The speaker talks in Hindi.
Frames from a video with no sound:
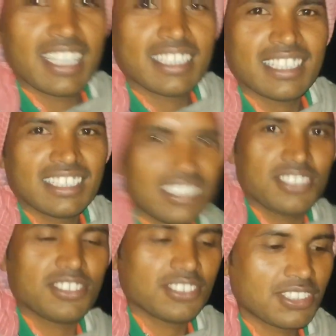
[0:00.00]
देख रहे थे
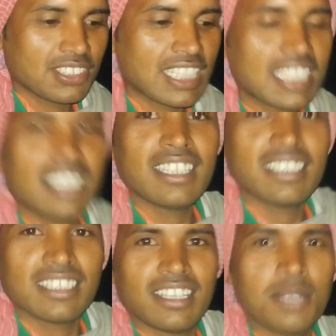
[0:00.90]
तो दोस्तों चलते
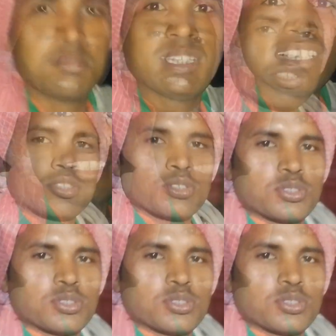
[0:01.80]
हैं घर पे